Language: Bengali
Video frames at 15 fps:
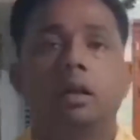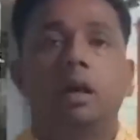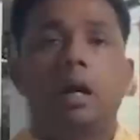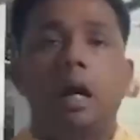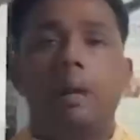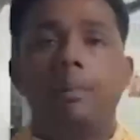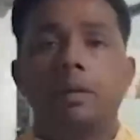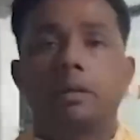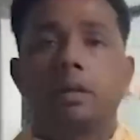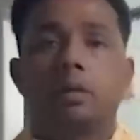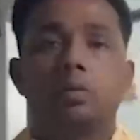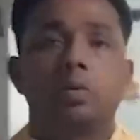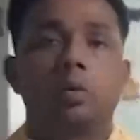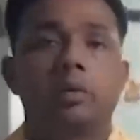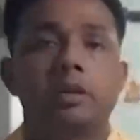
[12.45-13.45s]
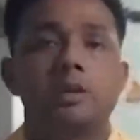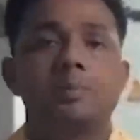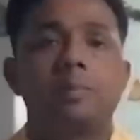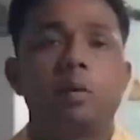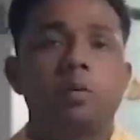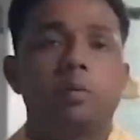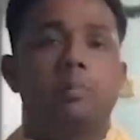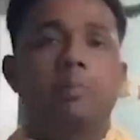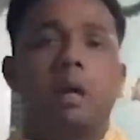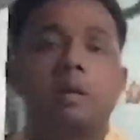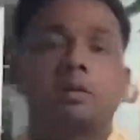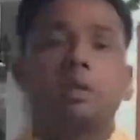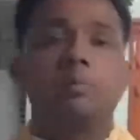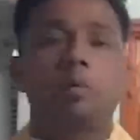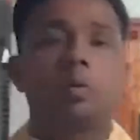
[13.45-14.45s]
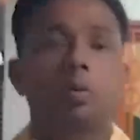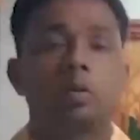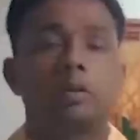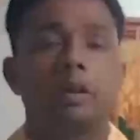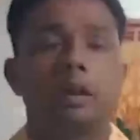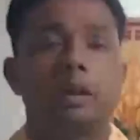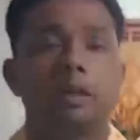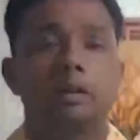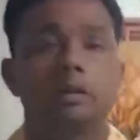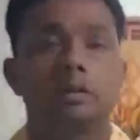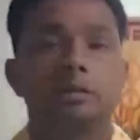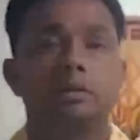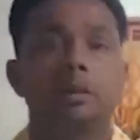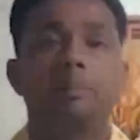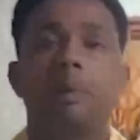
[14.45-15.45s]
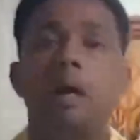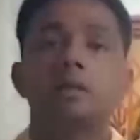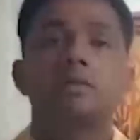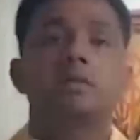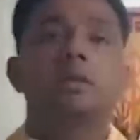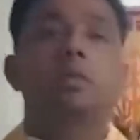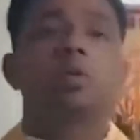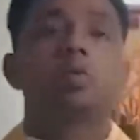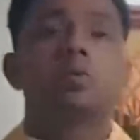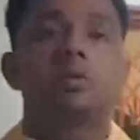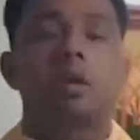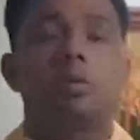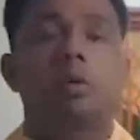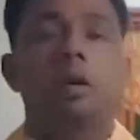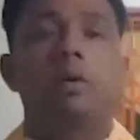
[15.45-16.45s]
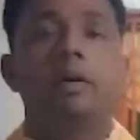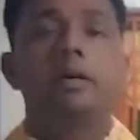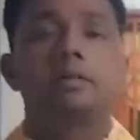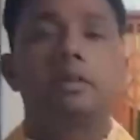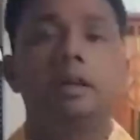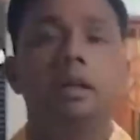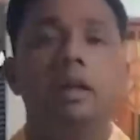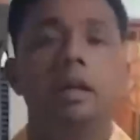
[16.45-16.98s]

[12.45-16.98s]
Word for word: আমাদের কংগ্রেস পার্টির পক্ষ থেকে যে পাঁচটি ঘোষণা করা হয়েছে